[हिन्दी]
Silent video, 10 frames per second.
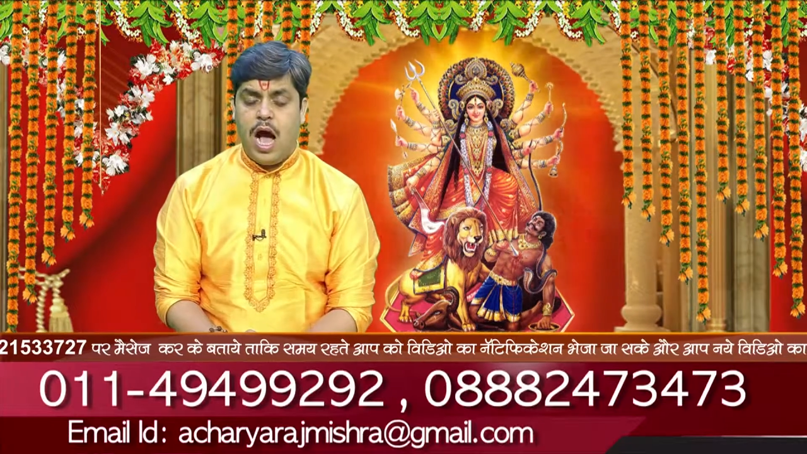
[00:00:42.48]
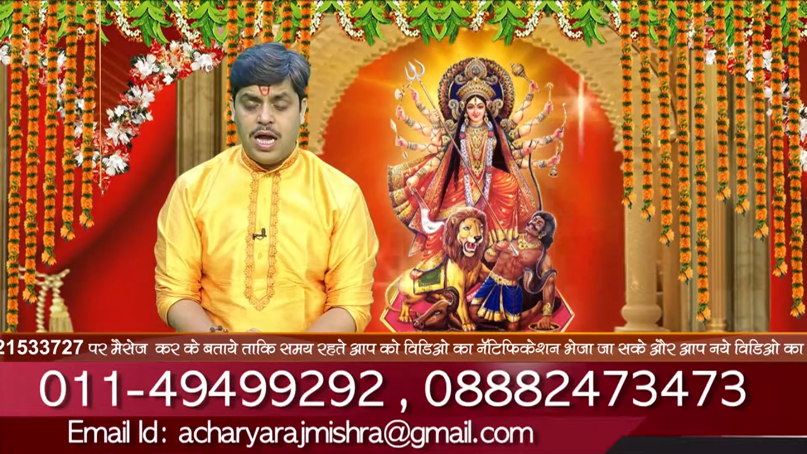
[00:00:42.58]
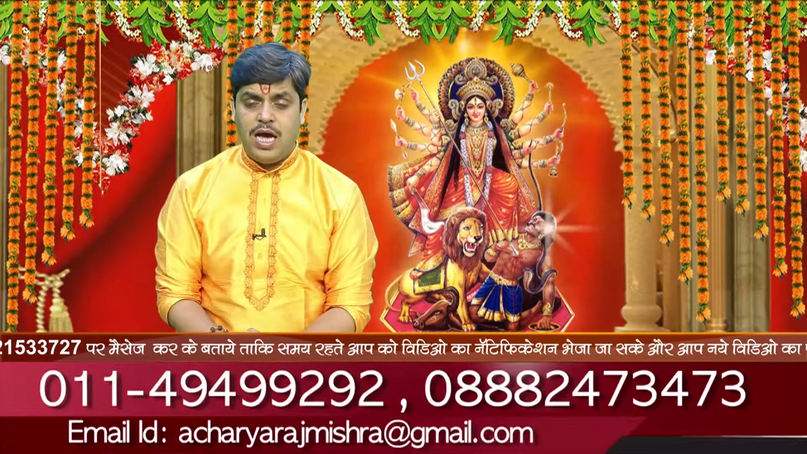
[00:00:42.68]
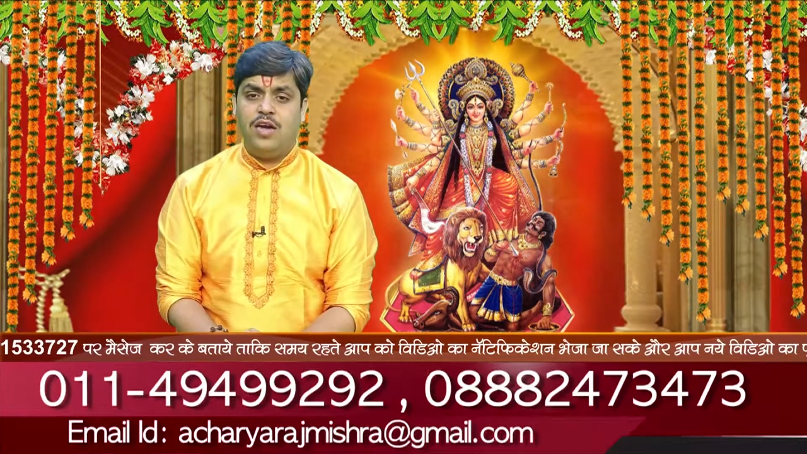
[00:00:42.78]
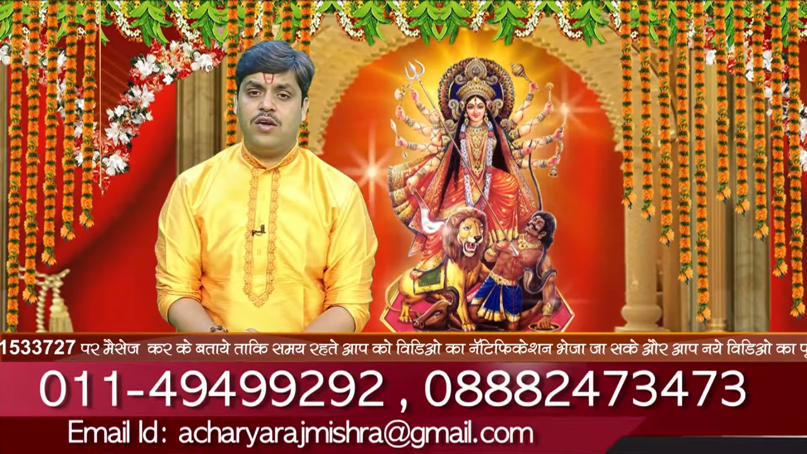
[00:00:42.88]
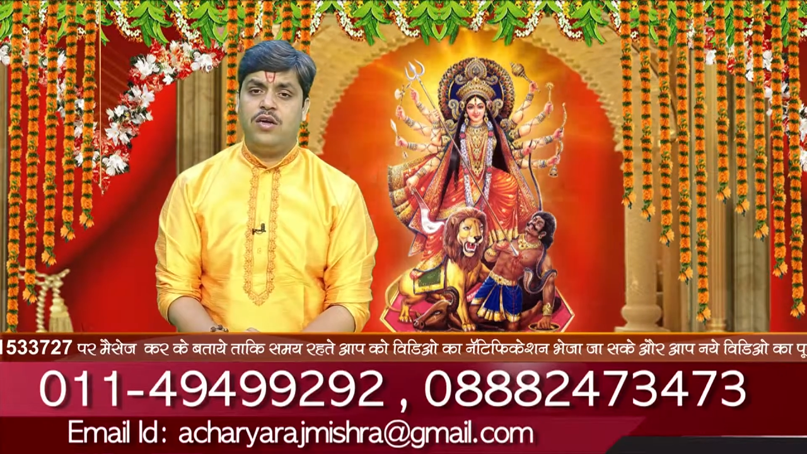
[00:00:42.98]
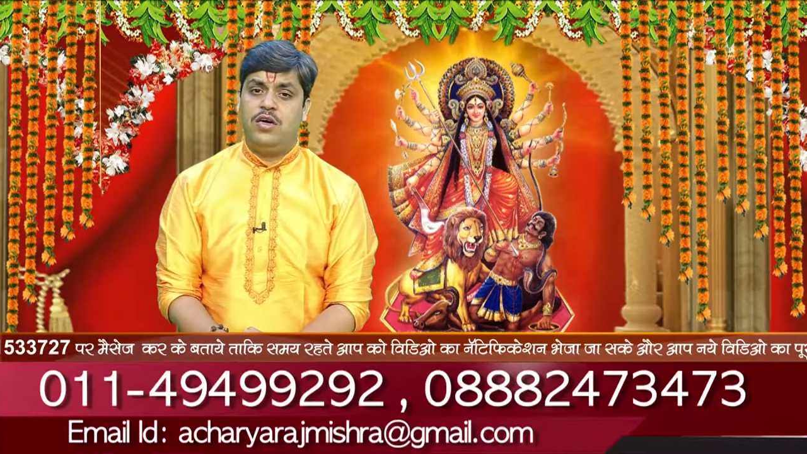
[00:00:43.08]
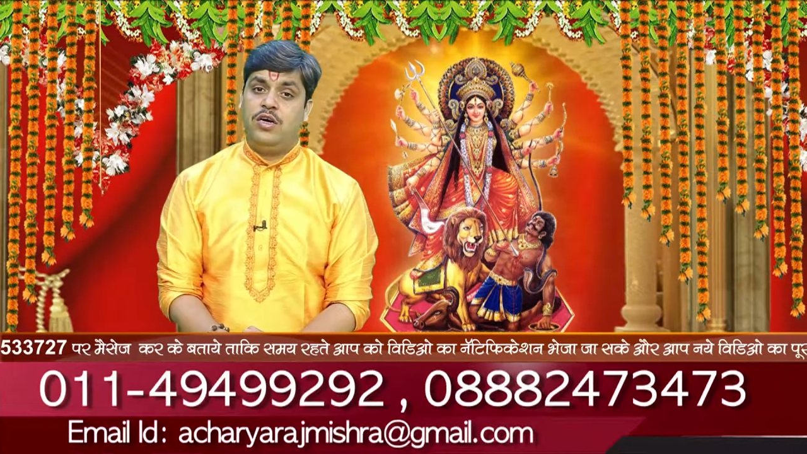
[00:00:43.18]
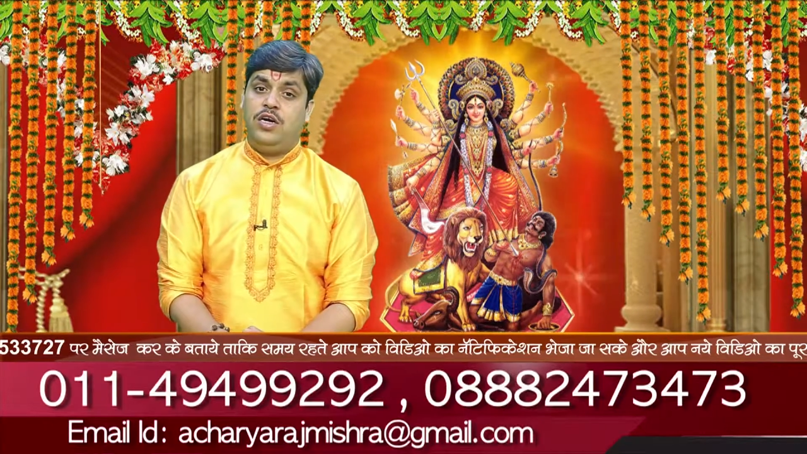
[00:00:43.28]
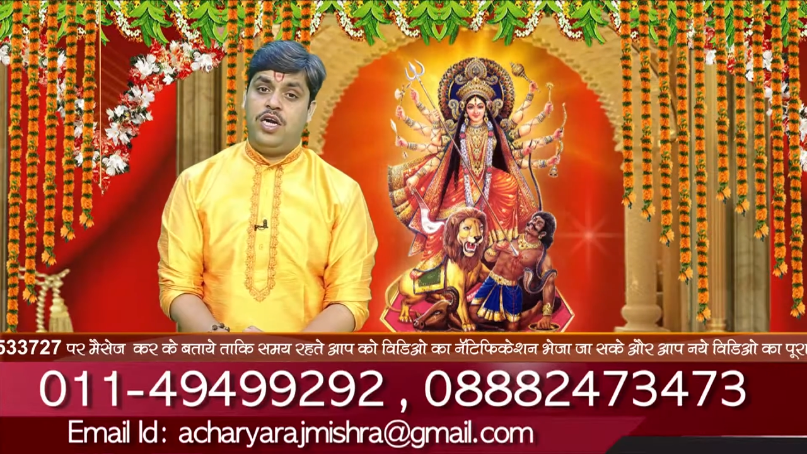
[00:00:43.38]
अगर
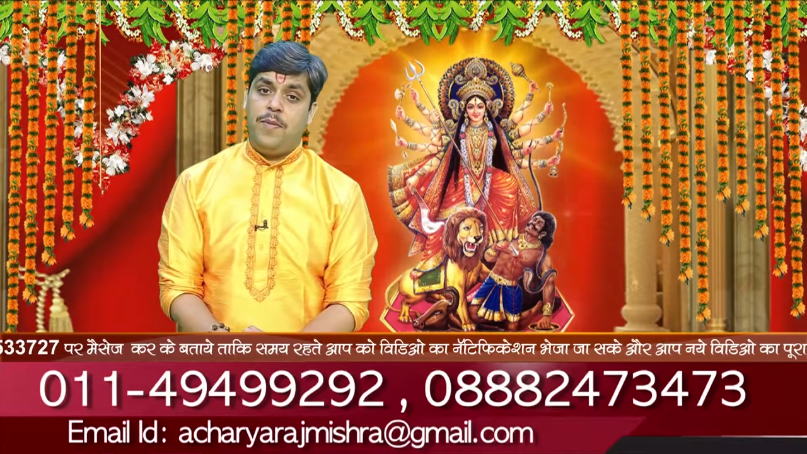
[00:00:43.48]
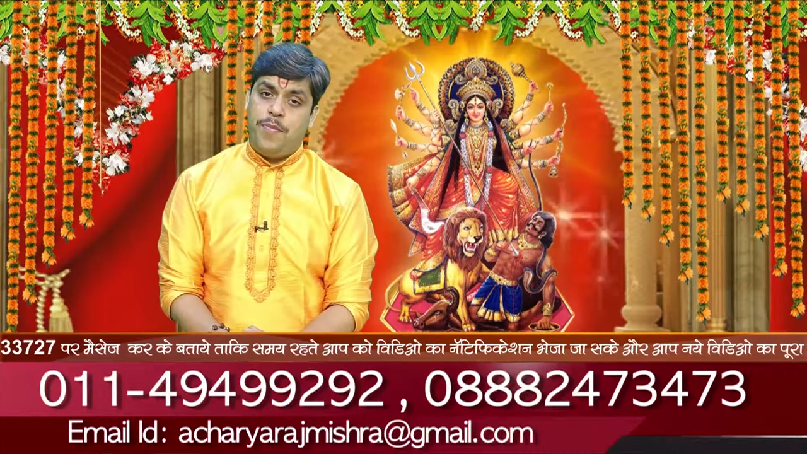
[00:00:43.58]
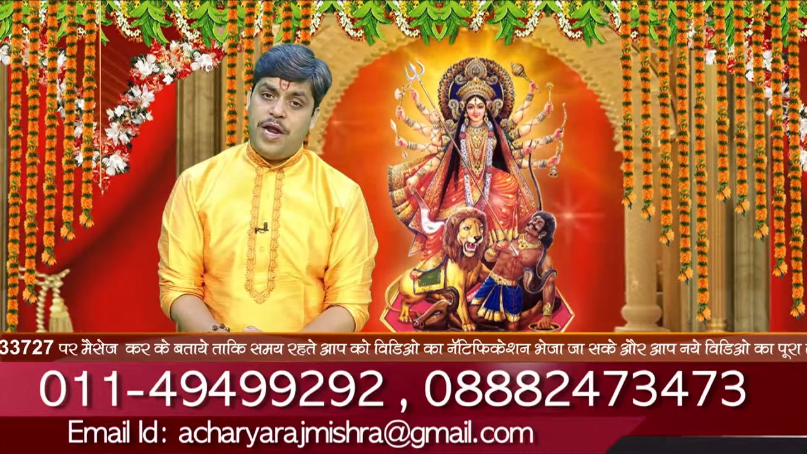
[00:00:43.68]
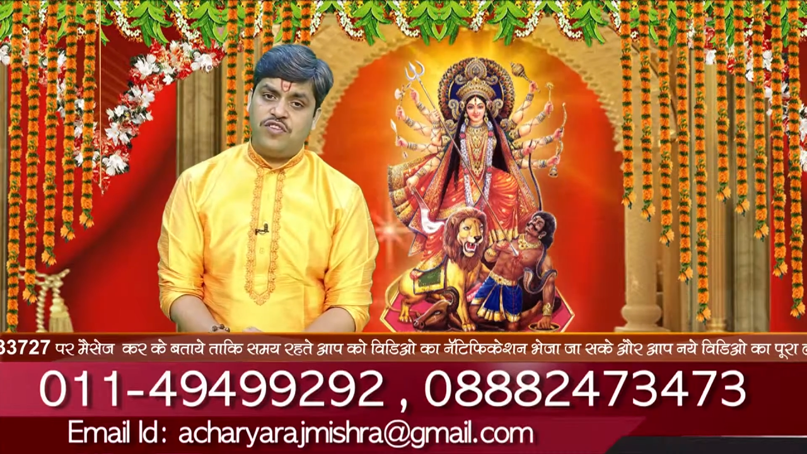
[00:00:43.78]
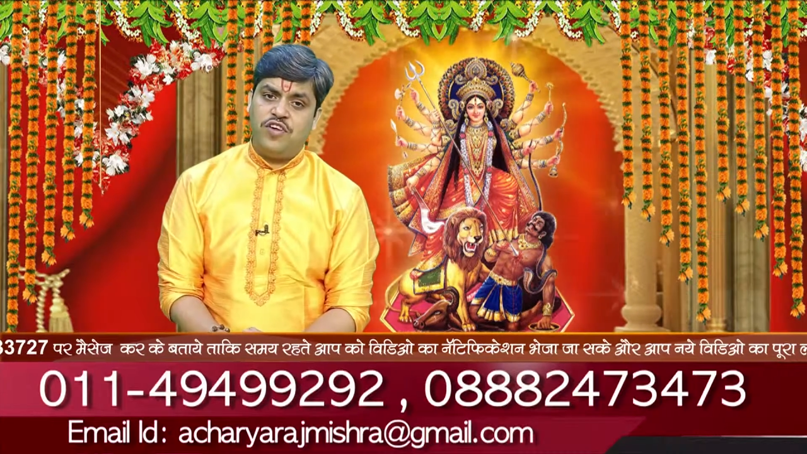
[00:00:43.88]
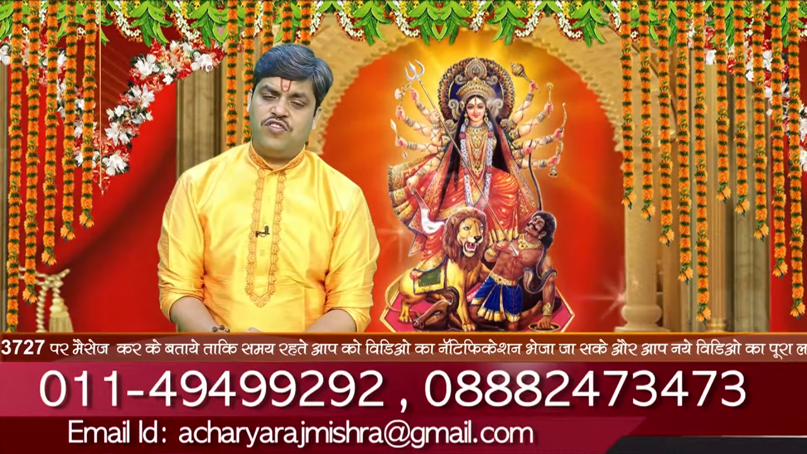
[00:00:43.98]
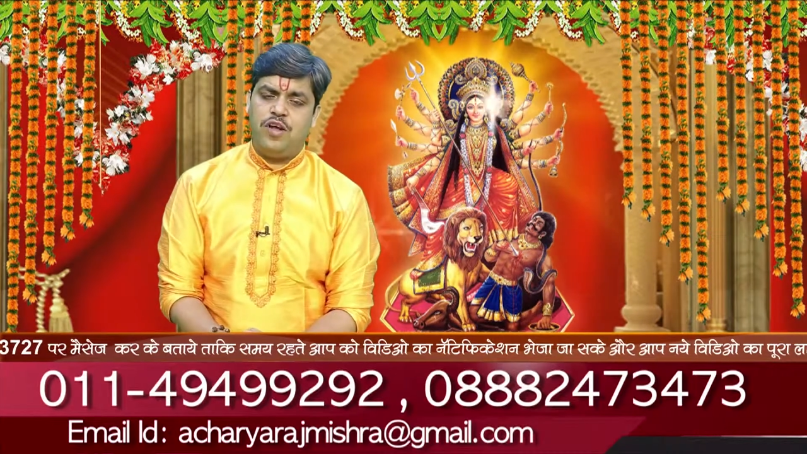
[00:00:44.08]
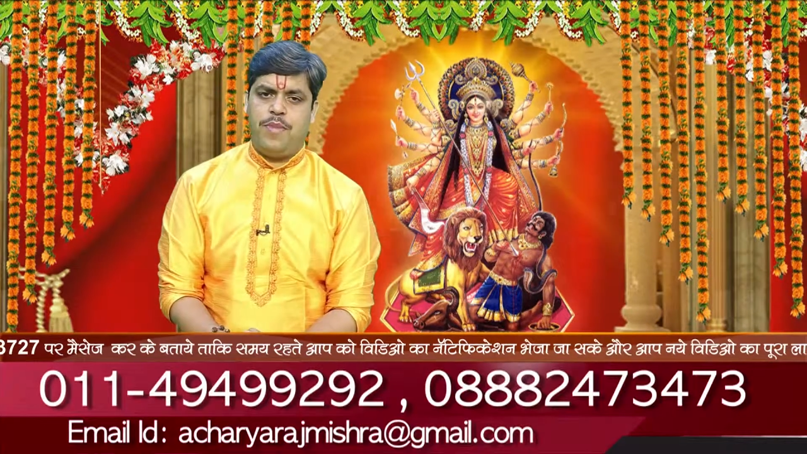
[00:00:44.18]
डिप्रेशन से